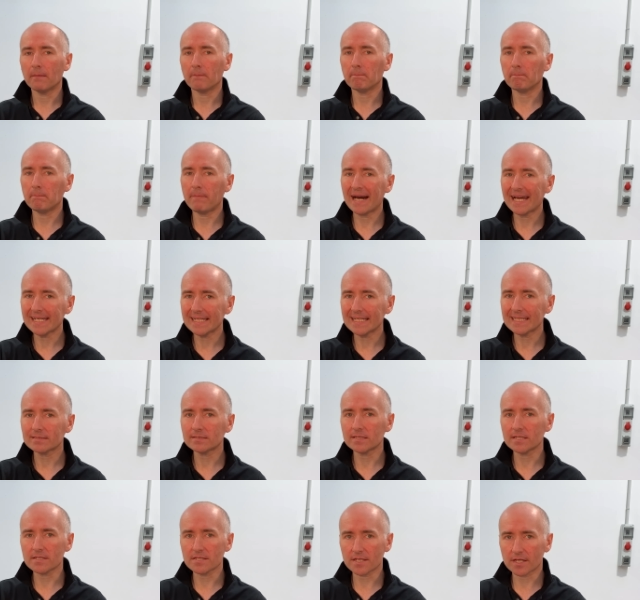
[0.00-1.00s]

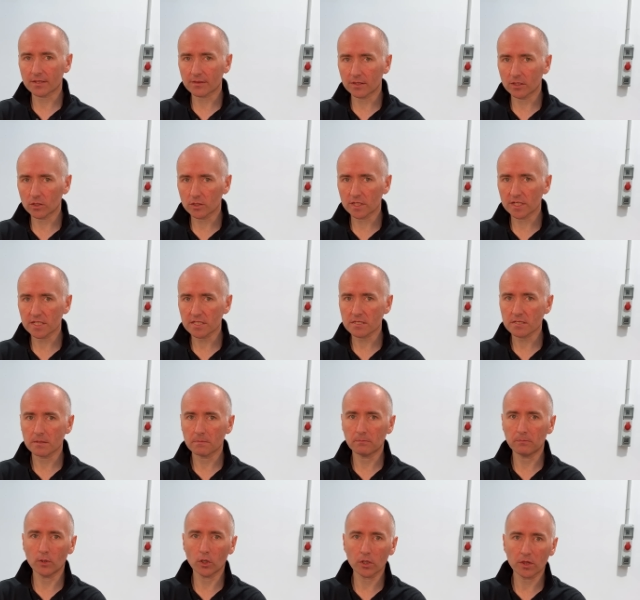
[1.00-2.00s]
varias inyecciones
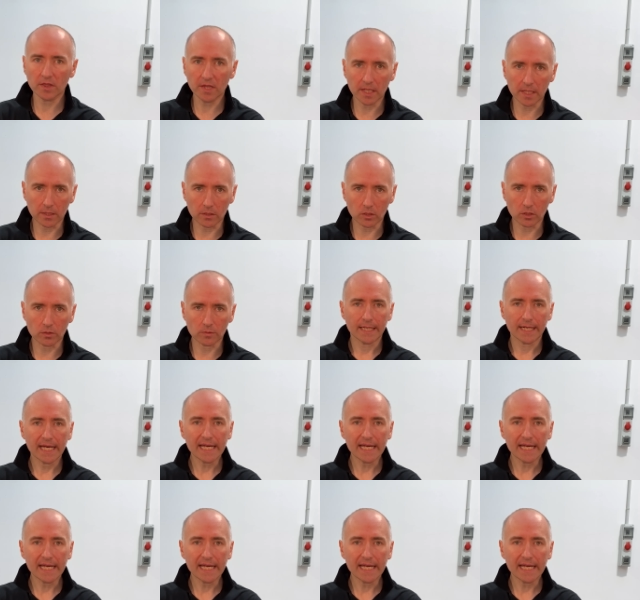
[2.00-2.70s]
ciclo.